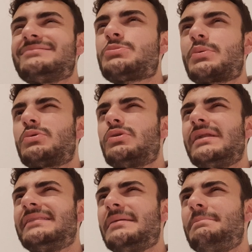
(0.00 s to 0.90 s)
soprattutto
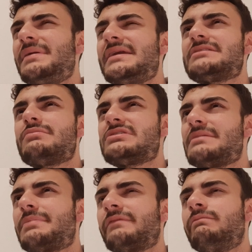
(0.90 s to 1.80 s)
nel tempismo è
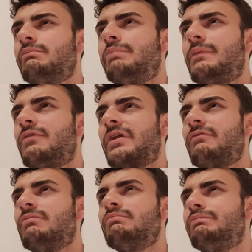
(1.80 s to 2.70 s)
sempre un po' fuori,
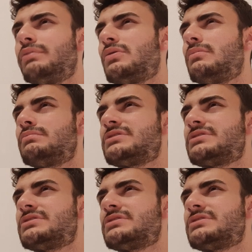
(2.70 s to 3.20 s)
un po',